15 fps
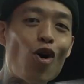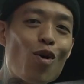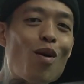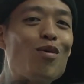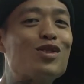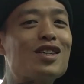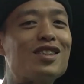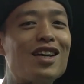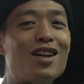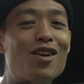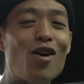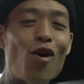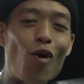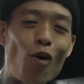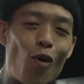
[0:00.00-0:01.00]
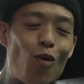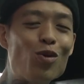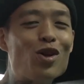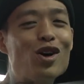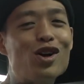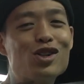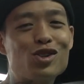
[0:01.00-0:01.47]
Hoy vamos a hacer
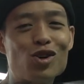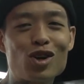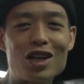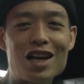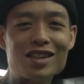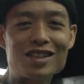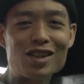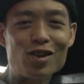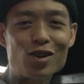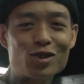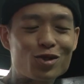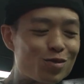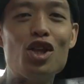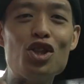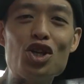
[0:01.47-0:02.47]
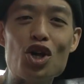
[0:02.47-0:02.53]
uno de esos clásicos.